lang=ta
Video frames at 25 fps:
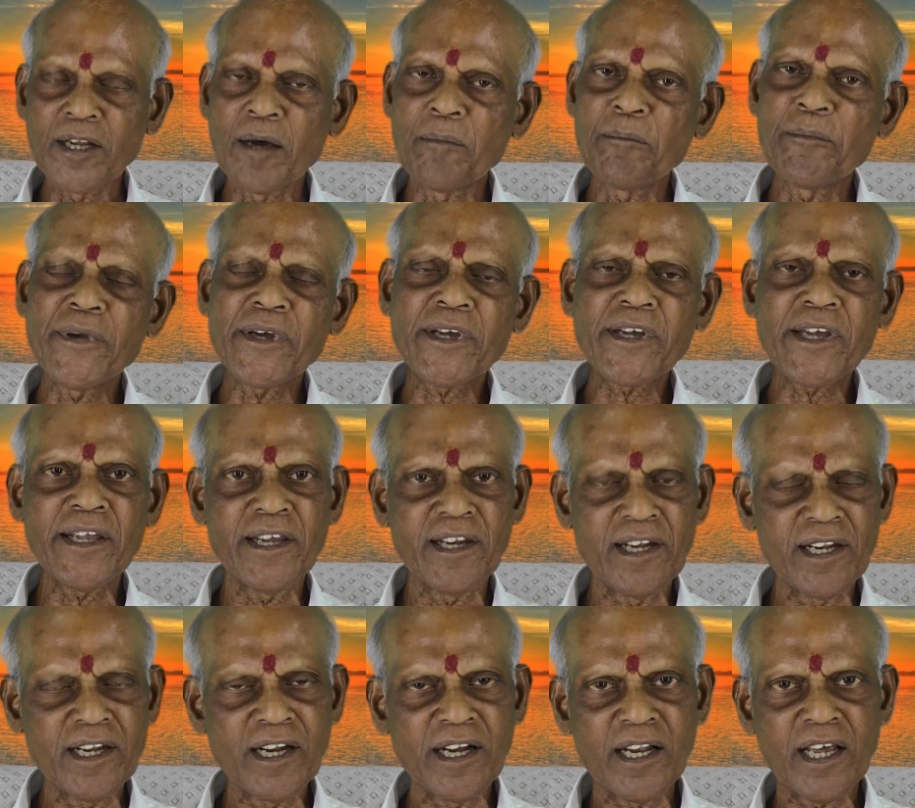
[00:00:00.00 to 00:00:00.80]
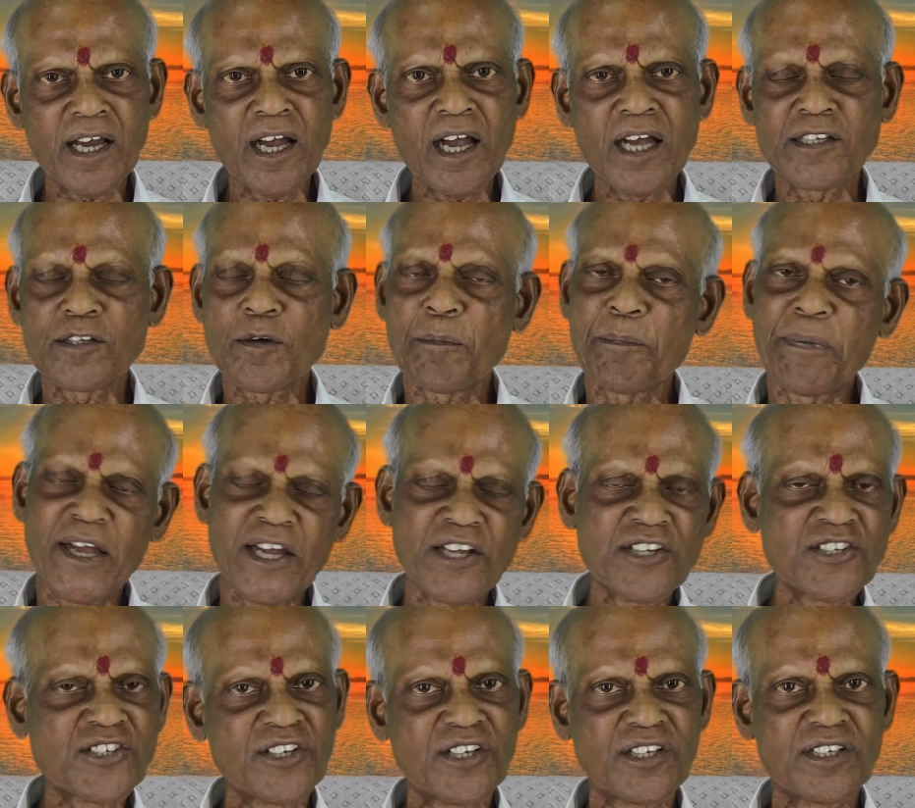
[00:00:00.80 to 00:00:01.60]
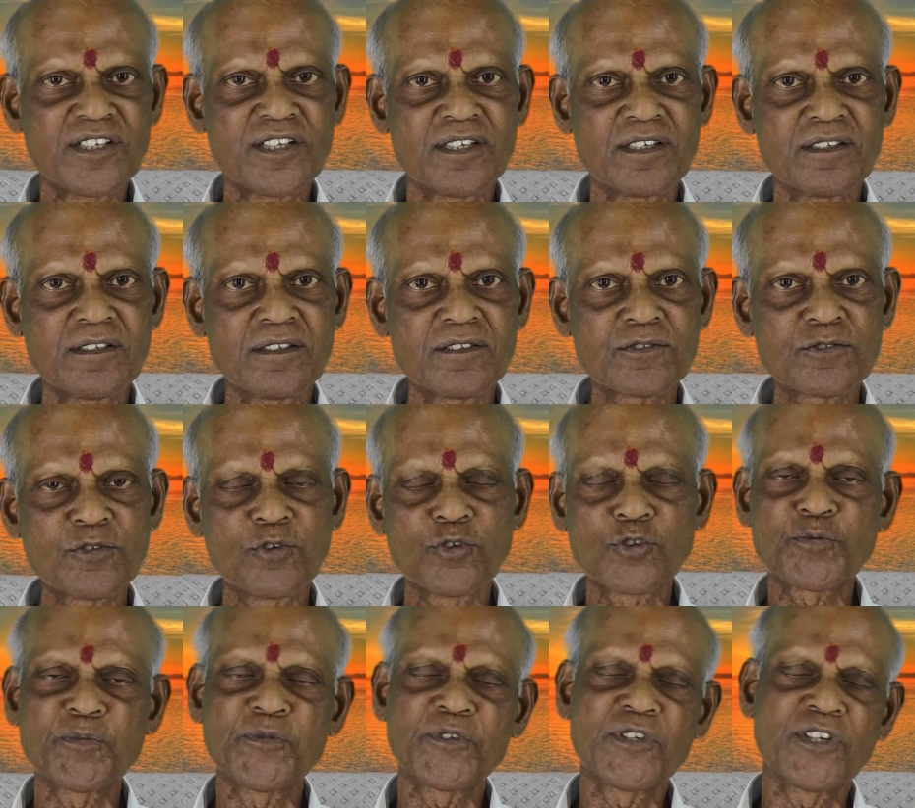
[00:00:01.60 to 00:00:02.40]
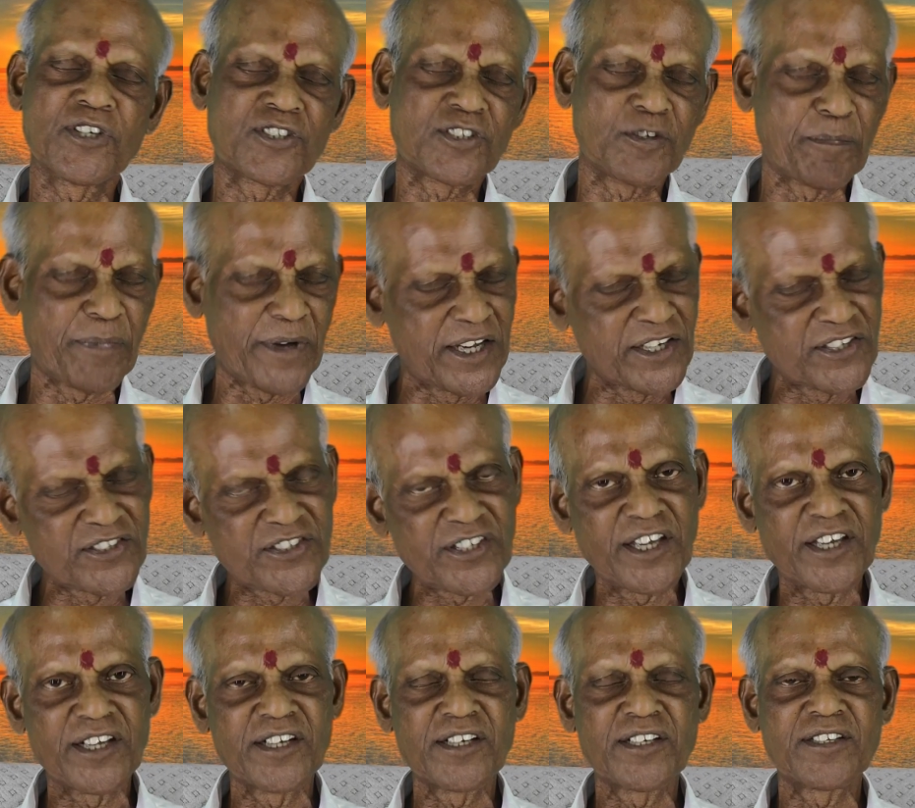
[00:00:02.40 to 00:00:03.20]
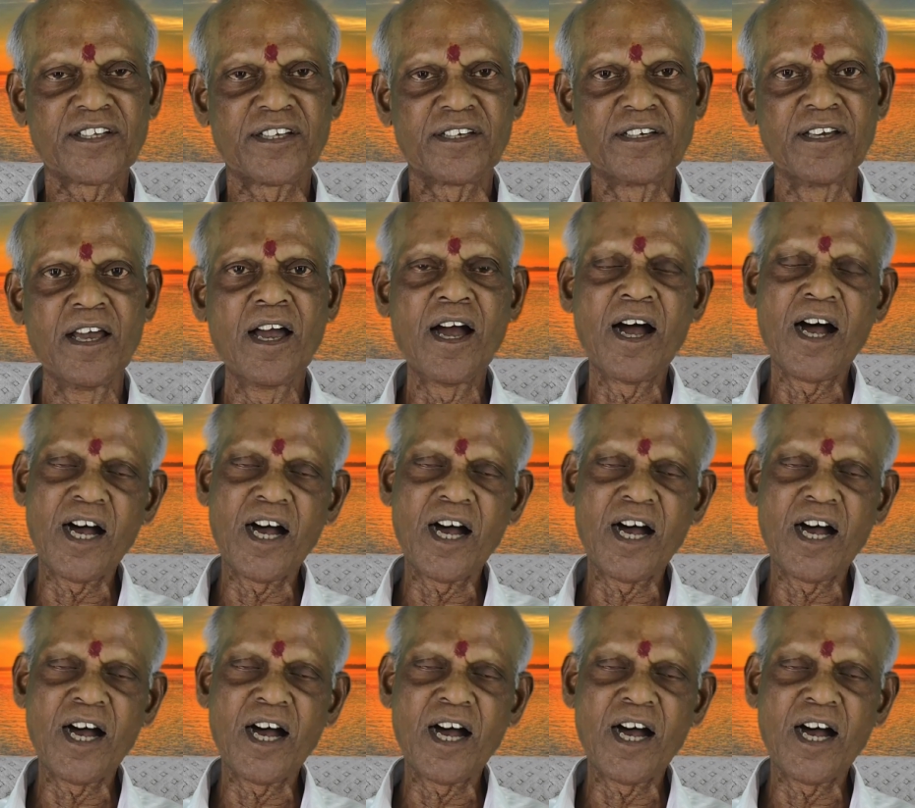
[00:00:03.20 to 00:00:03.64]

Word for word: நம்பிக்கை இல்லைன்னா அதுக்கு பயிற்சி இருக்குது சூஷ்ம திருஷ்டி பயிற்சியே இருக்குது